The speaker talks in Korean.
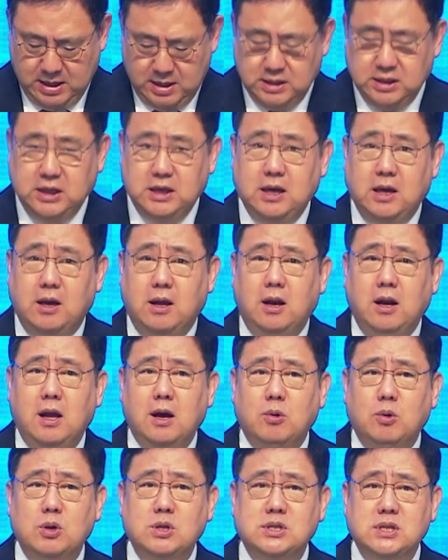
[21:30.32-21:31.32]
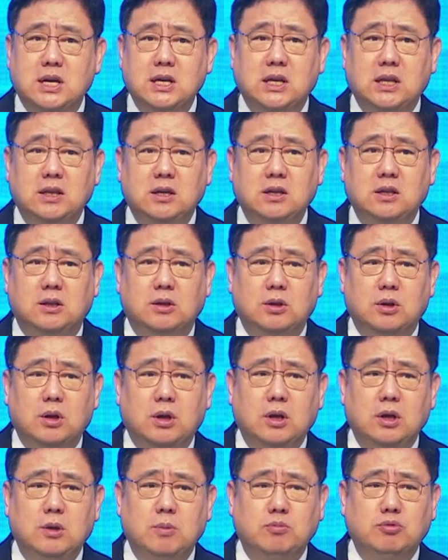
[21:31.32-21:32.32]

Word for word: 이 엘라 골짜기는